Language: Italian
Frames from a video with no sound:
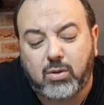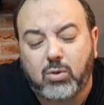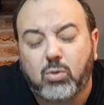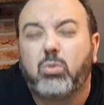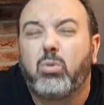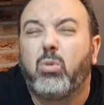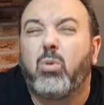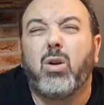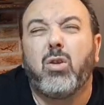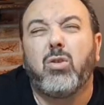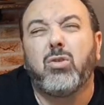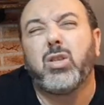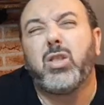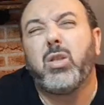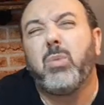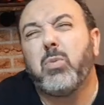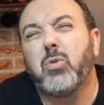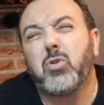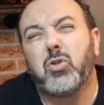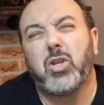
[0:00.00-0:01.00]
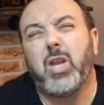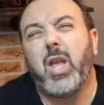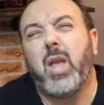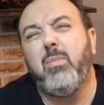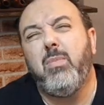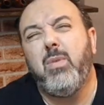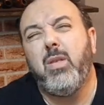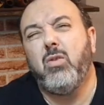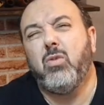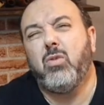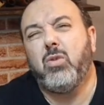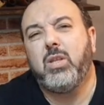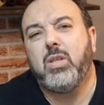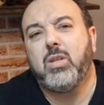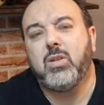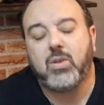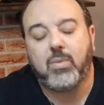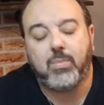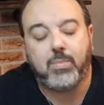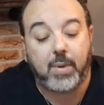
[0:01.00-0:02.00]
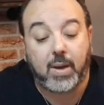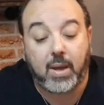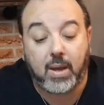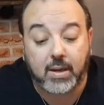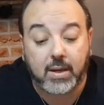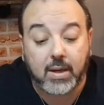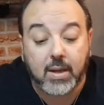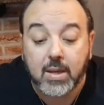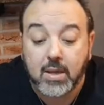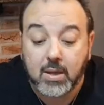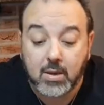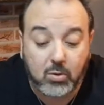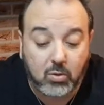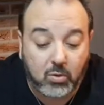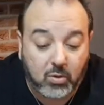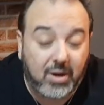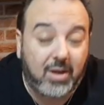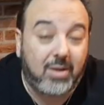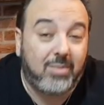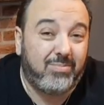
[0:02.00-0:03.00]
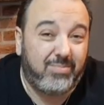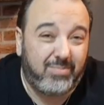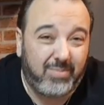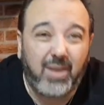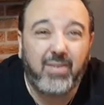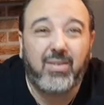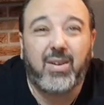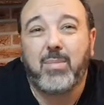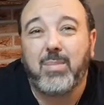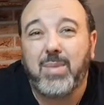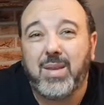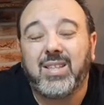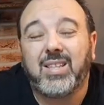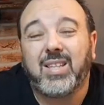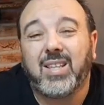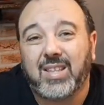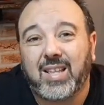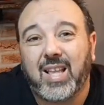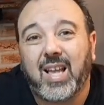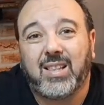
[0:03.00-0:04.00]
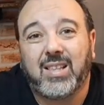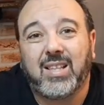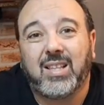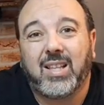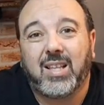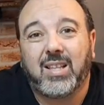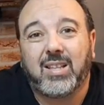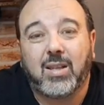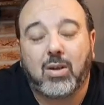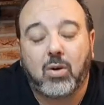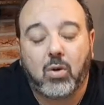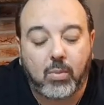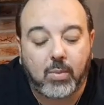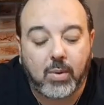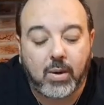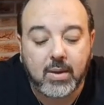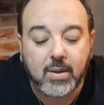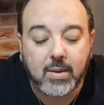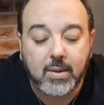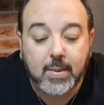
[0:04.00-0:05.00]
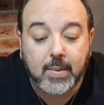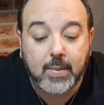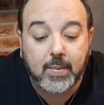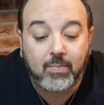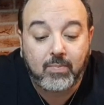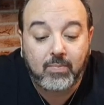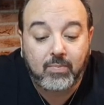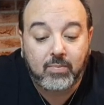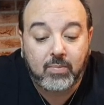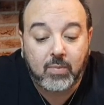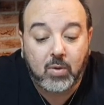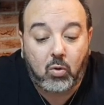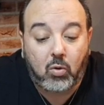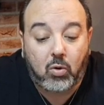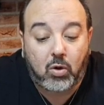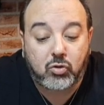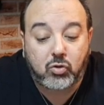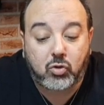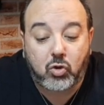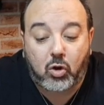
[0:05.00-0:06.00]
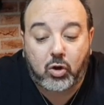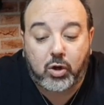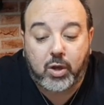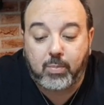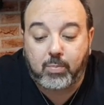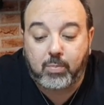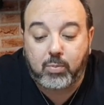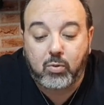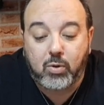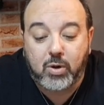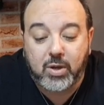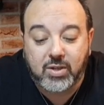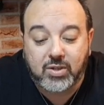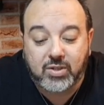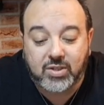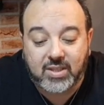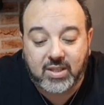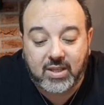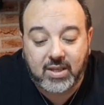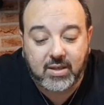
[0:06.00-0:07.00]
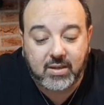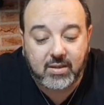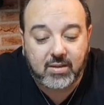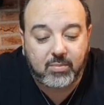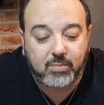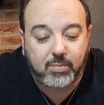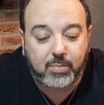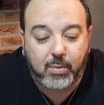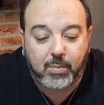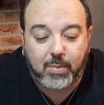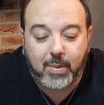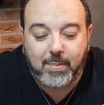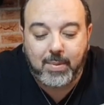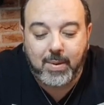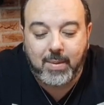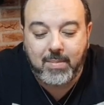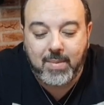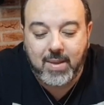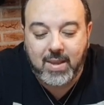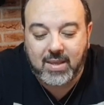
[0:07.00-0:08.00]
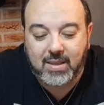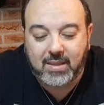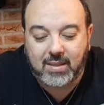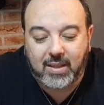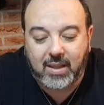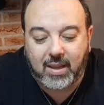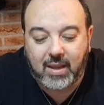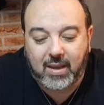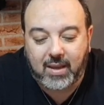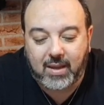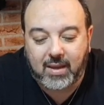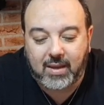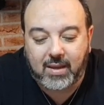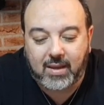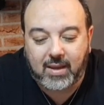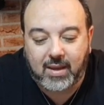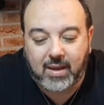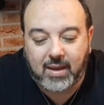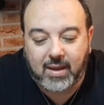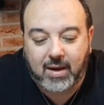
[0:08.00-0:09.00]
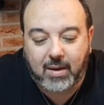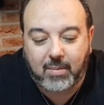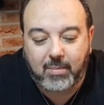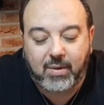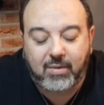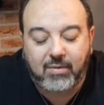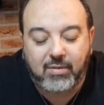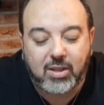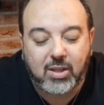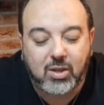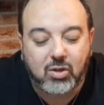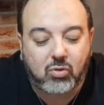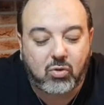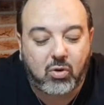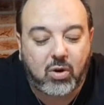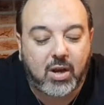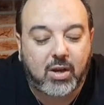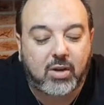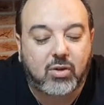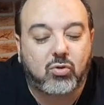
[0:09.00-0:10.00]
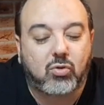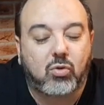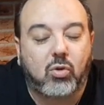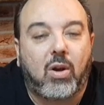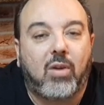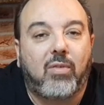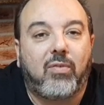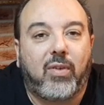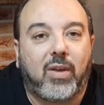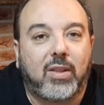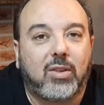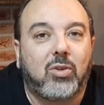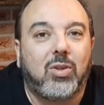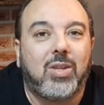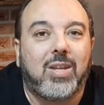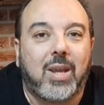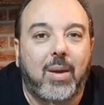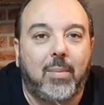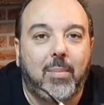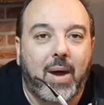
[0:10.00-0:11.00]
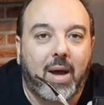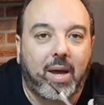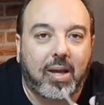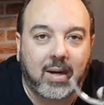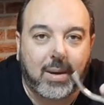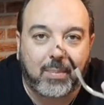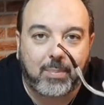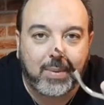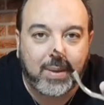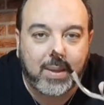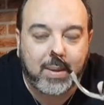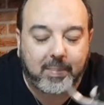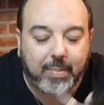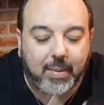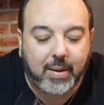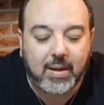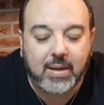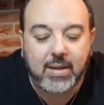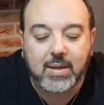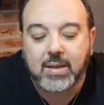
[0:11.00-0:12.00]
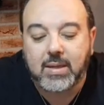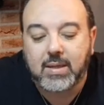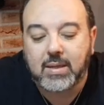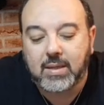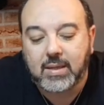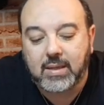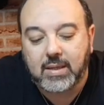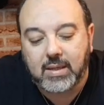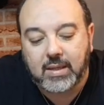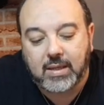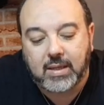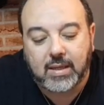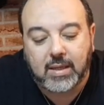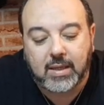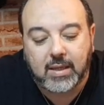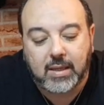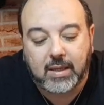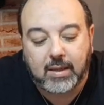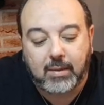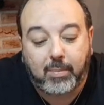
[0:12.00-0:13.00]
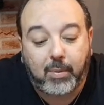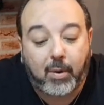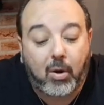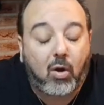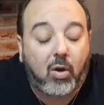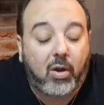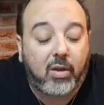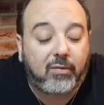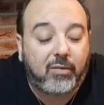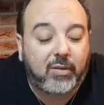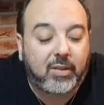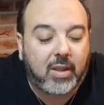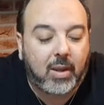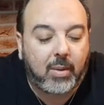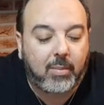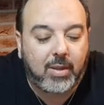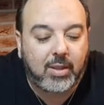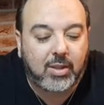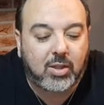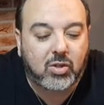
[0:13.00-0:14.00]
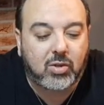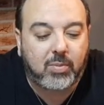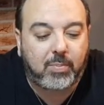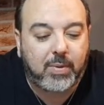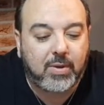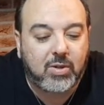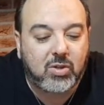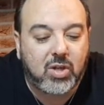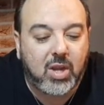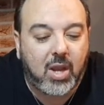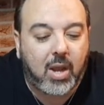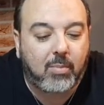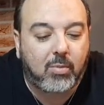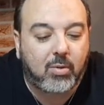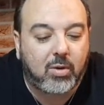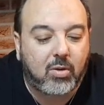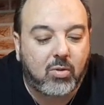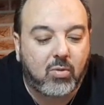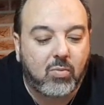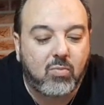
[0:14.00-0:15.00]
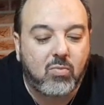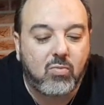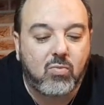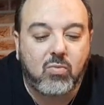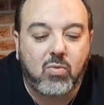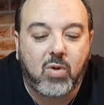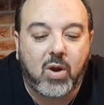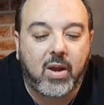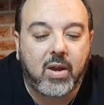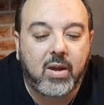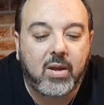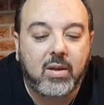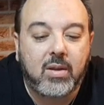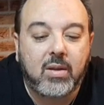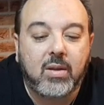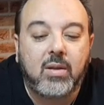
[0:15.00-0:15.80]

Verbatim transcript: ha venduto qualcosa tipo 6 milioni di esemplari. Ora è veramente tanta tanta roba. Ora so che i puristi probabilmente eh, rabbrividiscono anche solo al fatto di chiamarla pipa, eh, però effettivamente se pensiamo che comunque